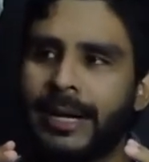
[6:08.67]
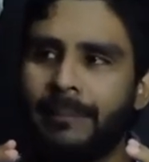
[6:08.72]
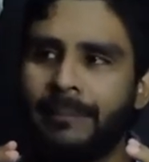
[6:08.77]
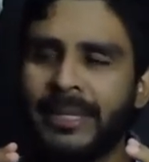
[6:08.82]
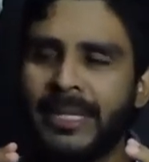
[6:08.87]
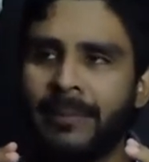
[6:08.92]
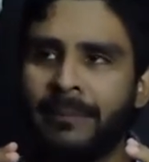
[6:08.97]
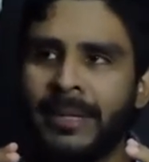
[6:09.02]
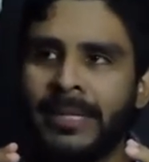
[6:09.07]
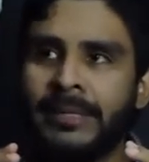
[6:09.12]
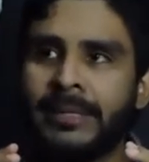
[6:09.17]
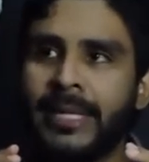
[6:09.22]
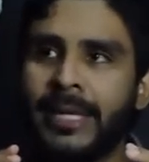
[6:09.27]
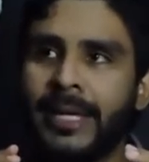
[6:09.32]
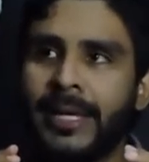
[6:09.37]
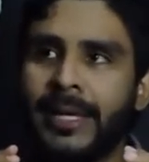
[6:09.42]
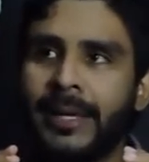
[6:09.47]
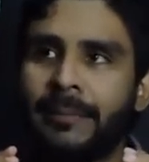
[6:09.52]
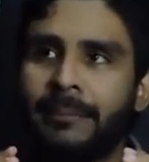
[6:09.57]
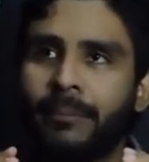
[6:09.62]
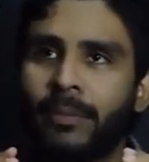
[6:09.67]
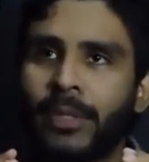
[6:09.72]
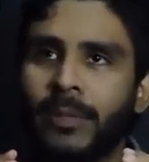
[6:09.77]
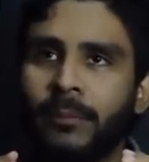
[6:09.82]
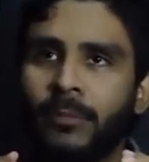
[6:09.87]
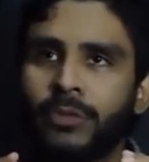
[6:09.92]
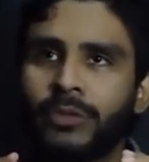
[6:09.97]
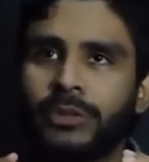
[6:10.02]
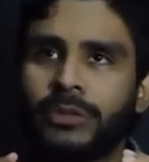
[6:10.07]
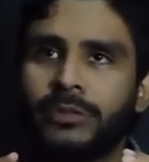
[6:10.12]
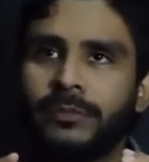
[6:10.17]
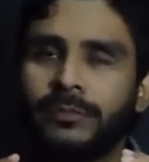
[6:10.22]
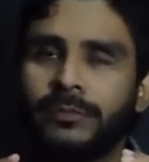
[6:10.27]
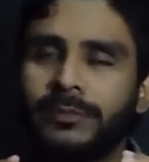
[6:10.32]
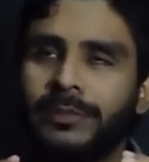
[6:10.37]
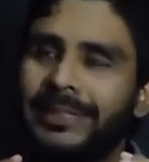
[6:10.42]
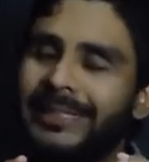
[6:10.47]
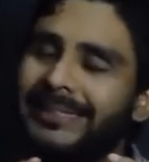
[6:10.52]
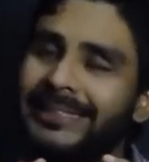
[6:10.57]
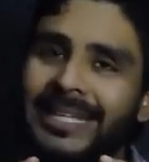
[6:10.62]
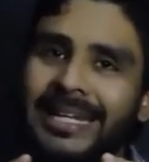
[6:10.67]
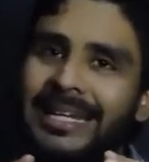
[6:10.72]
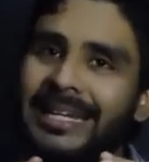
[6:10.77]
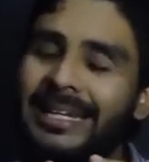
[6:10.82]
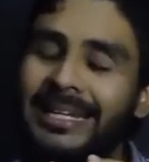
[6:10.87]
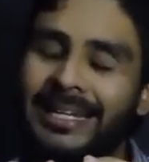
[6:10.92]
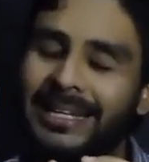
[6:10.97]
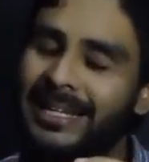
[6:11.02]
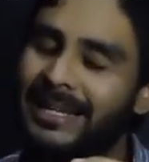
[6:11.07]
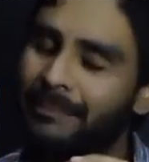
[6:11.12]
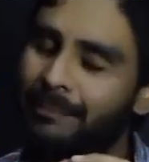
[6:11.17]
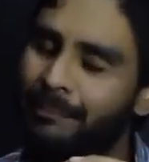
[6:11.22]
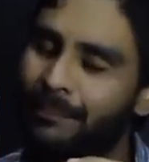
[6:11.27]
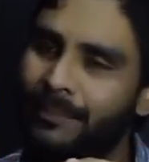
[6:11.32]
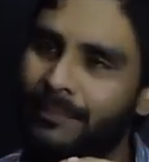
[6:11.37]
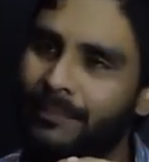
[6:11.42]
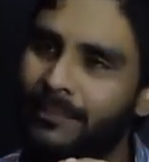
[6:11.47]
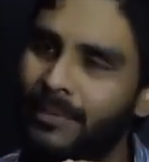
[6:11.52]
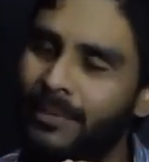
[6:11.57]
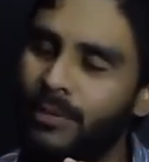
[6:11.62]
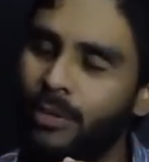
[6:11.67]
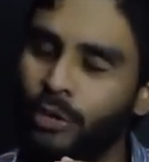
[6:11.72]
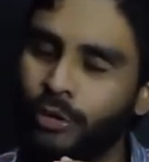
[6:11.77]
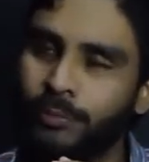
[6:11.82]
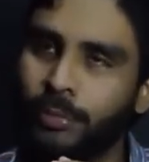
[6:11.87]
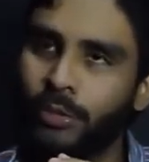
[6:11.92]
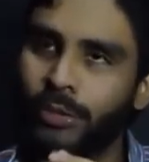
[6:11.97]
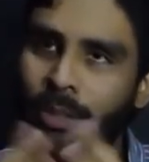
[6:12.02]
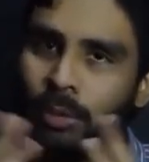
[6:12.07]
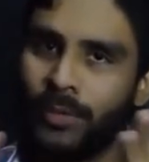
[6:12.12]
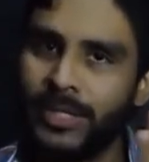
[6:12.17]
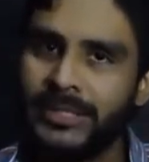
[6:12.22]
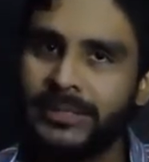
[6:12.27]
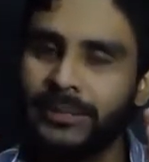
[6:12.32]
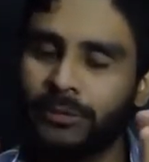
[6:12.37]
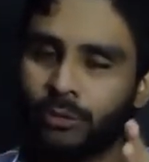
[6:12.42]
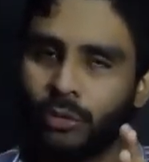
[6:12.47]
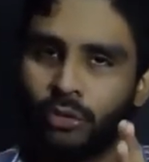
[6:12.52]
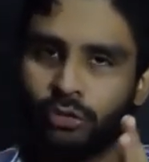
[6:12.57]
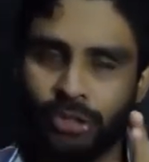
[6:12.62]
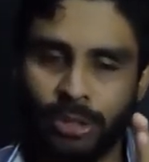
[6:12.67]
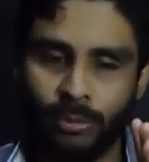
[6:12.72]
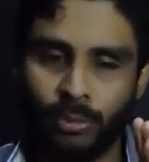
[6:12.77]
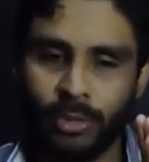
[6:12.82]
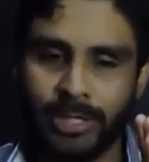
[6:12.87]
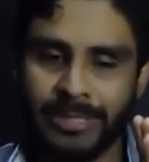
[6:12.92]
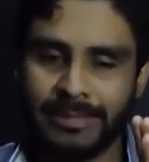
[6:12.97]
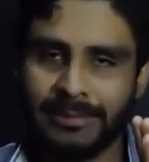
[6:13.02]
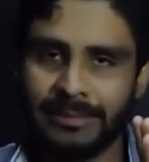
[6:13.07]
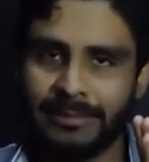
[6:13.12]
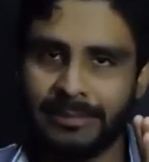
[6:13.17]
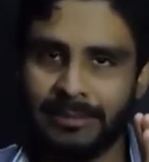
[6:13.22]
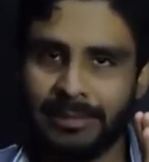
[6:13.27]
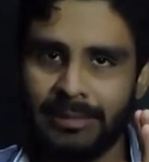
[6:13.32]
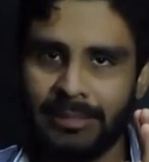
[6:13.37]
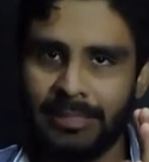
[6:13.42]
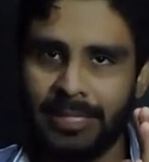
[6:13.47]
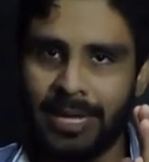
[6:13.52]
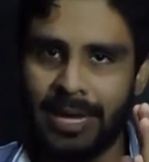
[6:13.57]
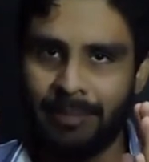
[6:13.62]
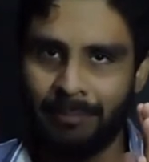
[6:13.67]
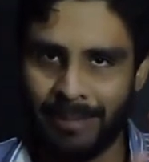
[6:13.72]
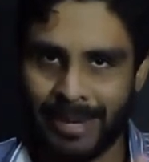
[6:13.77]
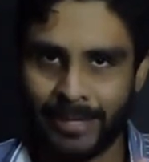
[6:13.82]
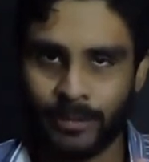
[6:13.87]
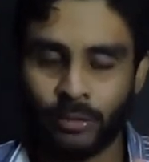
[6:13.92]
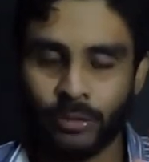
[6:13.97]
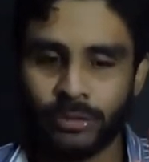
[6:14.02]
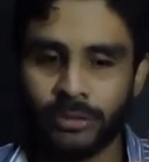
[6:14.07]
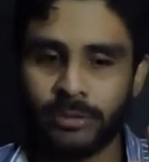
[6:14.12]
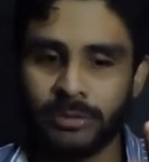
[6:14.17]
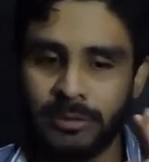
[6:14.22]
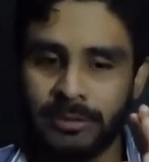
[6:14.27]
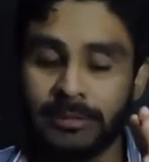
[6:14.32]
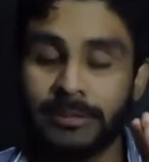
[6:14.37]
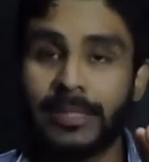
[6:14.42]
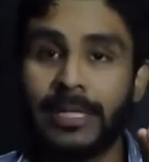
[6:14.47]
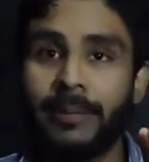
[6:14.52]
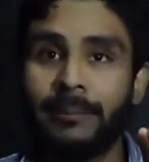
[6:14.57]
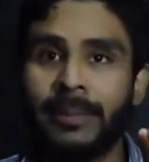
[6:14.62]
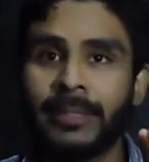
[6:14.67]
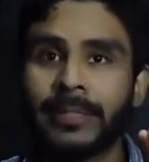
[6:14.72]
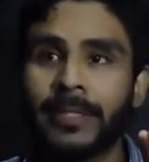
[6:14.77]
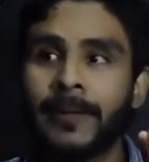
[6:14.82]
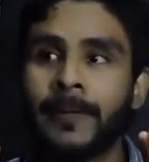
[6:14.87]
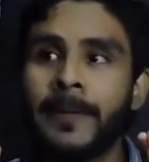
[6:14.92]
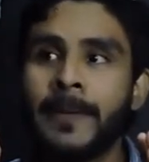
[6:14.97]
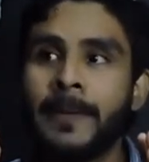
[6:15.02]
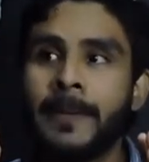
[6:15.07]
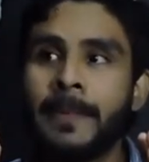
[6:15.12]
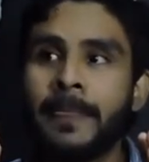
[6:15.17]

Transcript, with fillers: Rápidamente podemos... Es que los protagonistas son los sabores amargos, sinceramente.